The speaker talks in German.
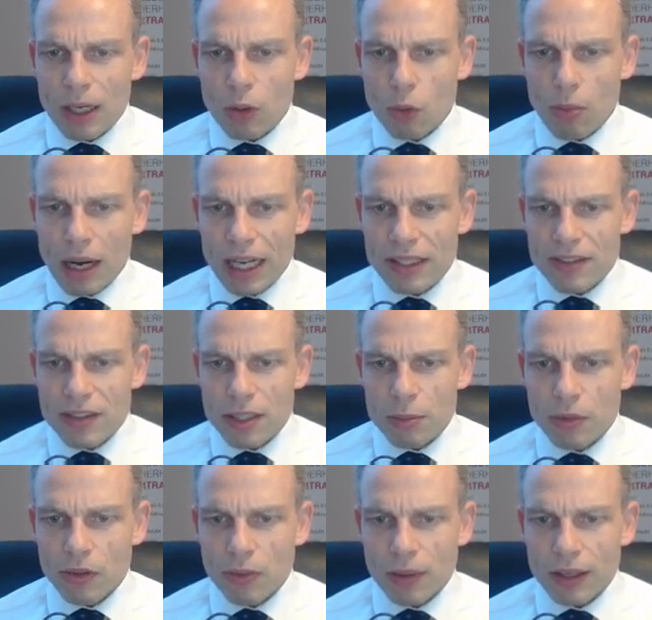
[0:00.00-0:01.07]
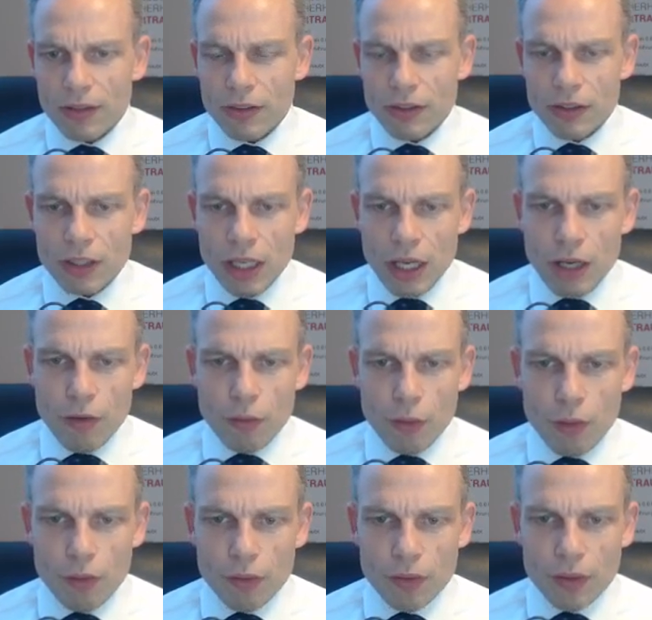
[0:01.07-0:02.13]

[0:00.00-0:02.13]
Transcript: um 1,27,5.